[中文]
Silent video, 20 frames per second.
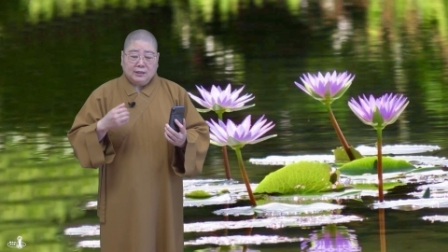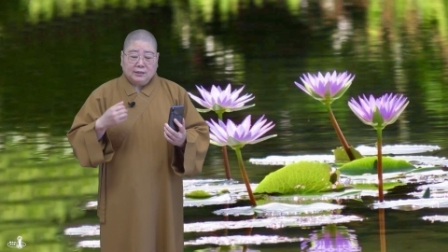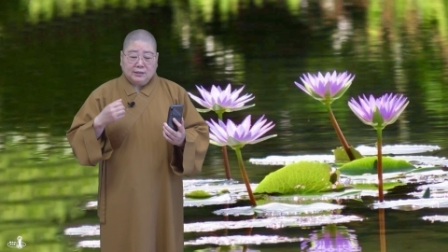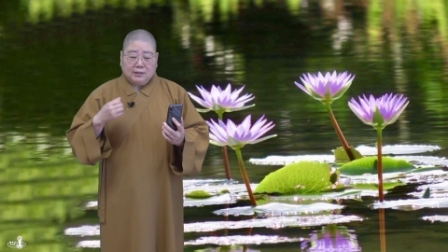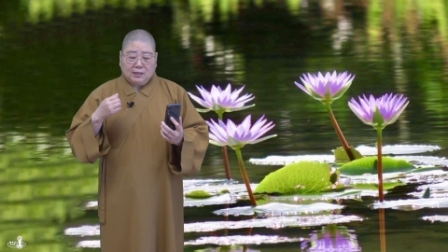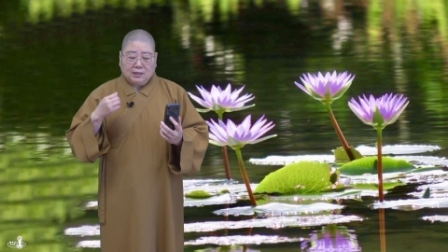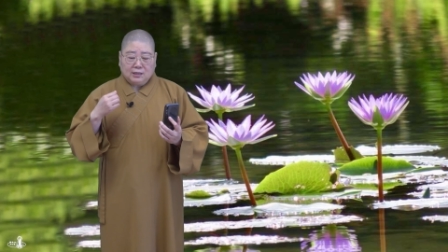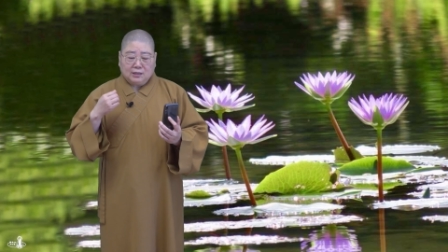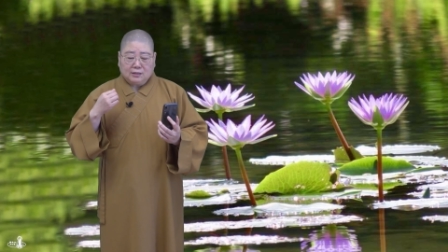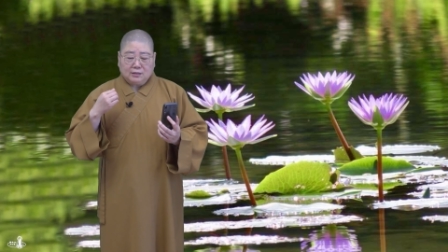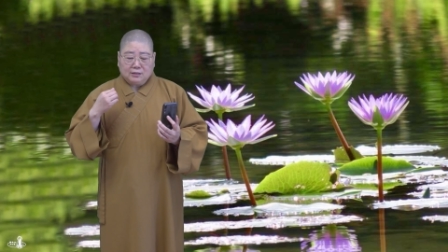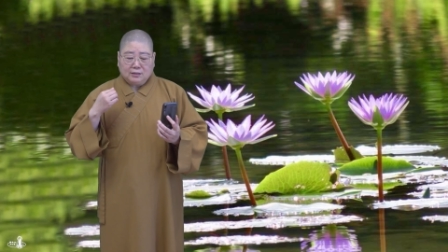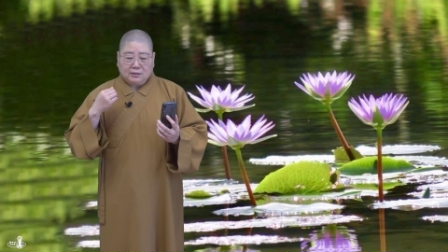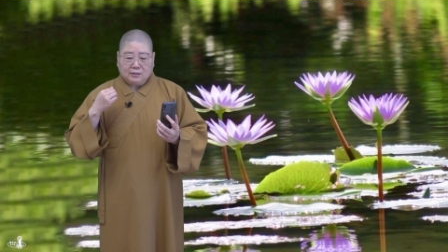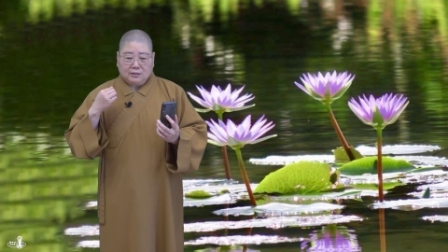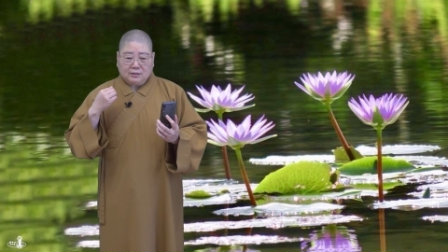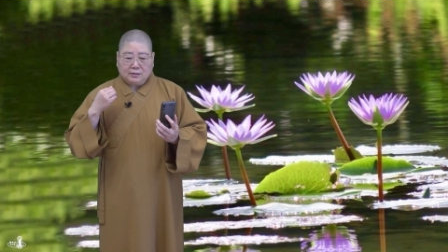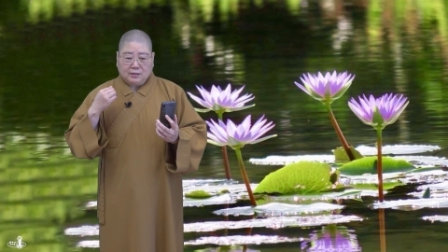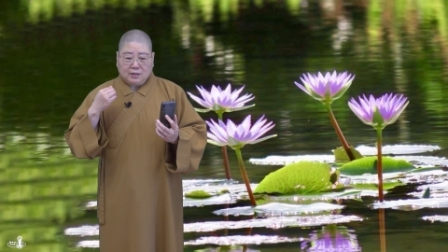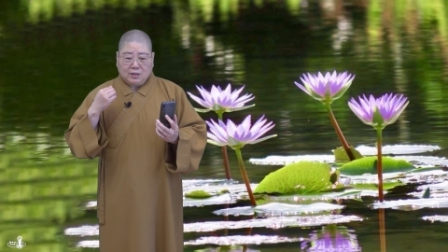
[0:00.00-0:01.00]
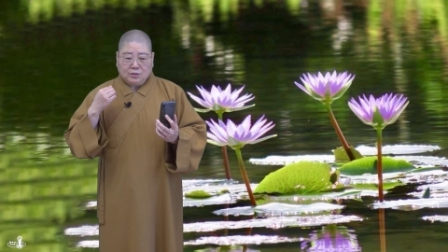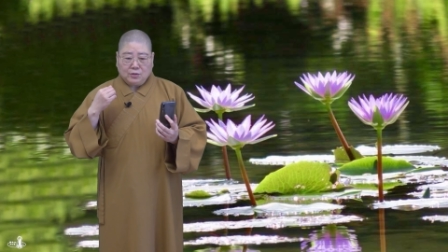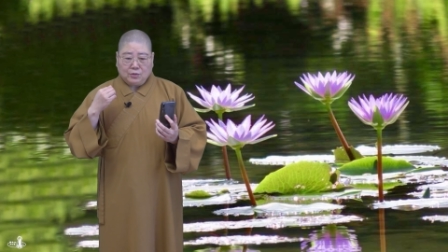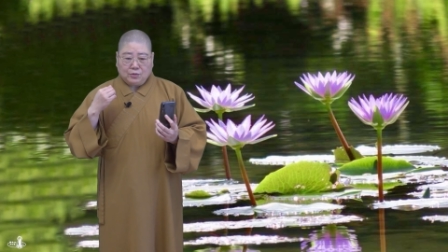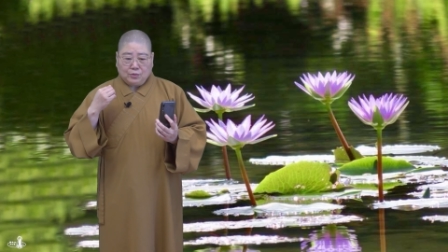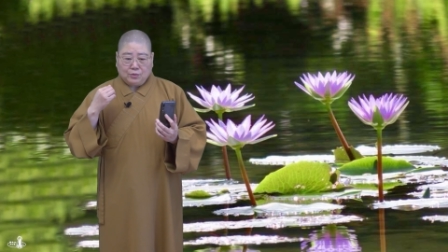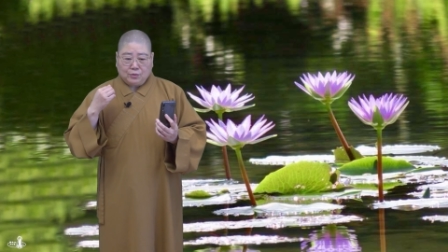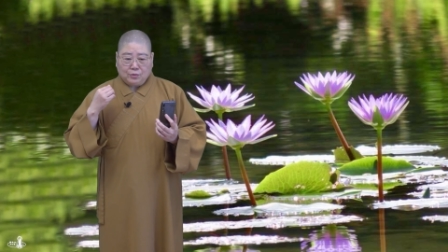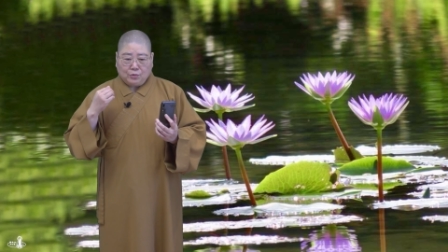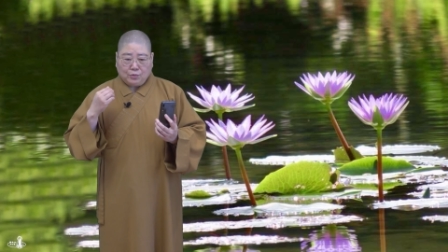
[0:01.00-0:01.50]
那呃也
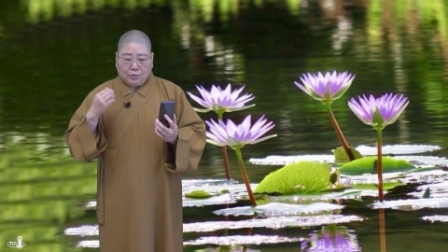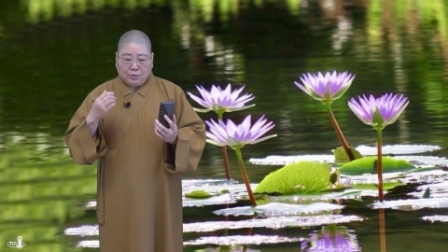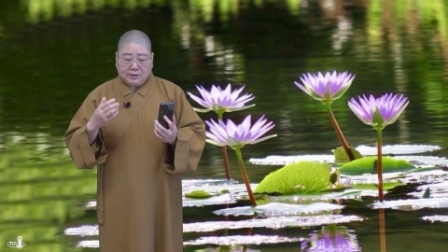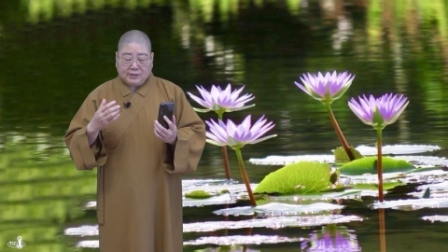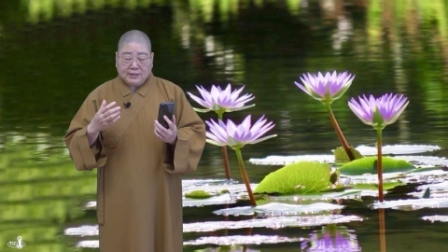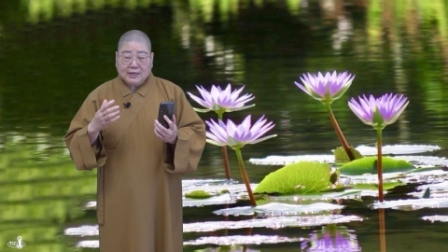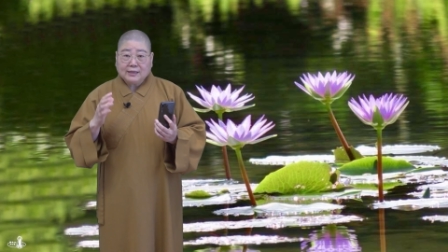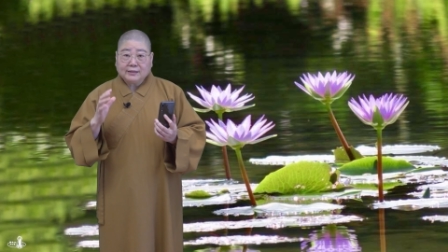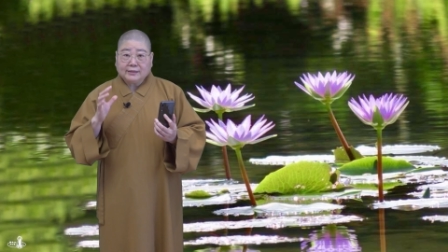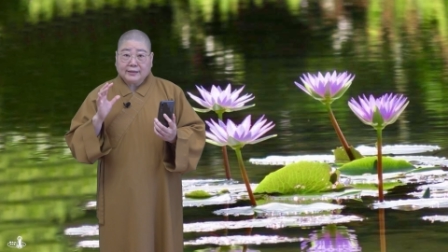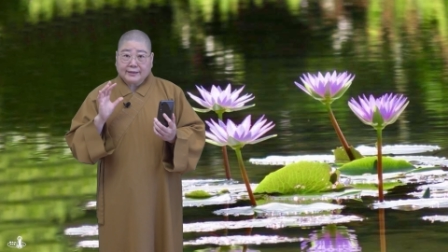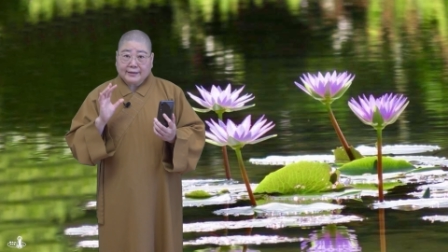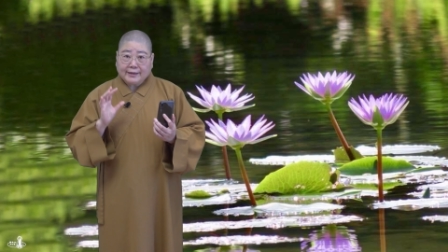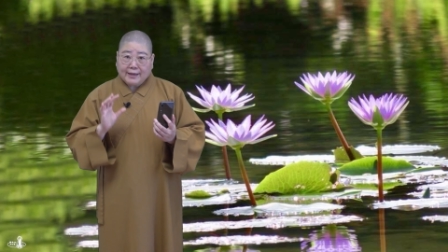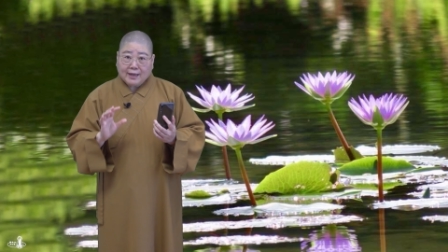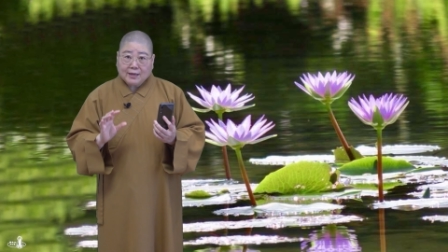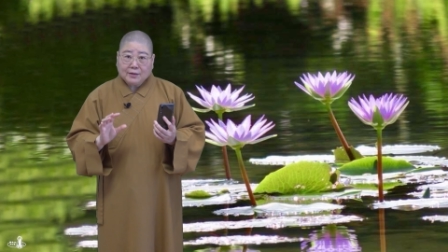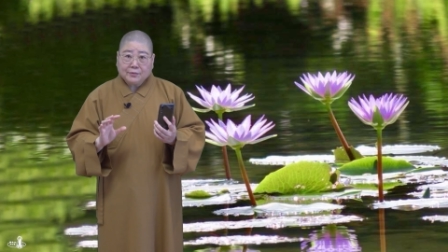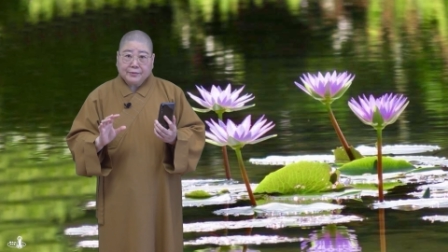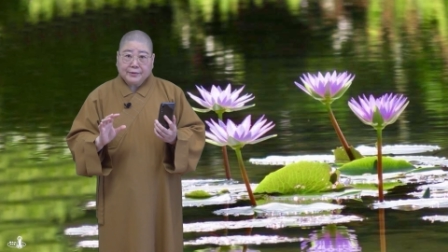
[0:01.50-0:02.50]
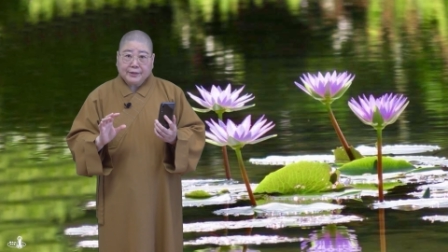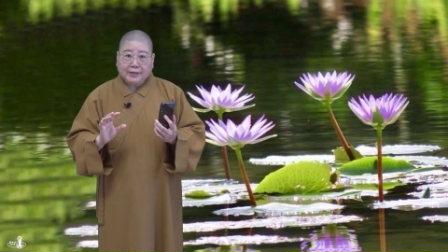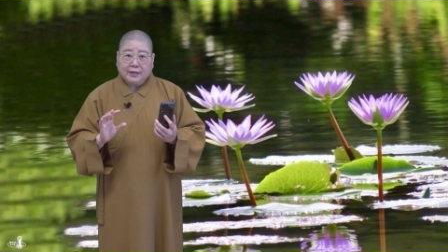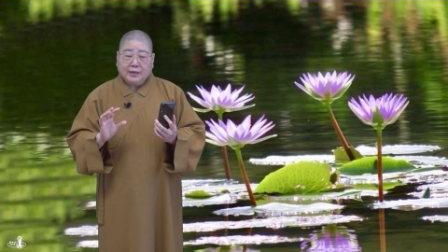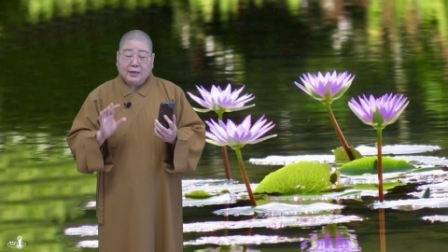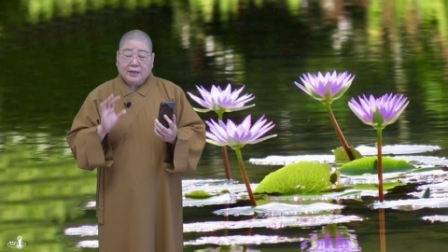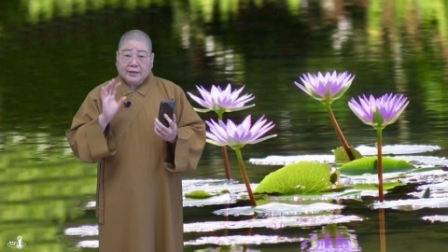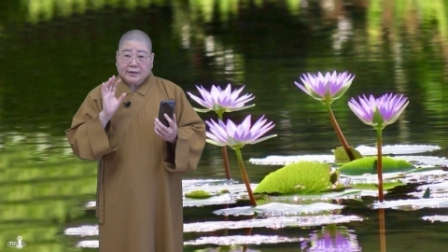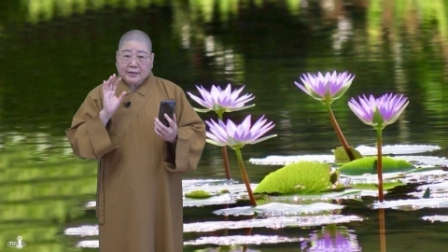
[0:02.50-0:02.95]
有火葬的龛位，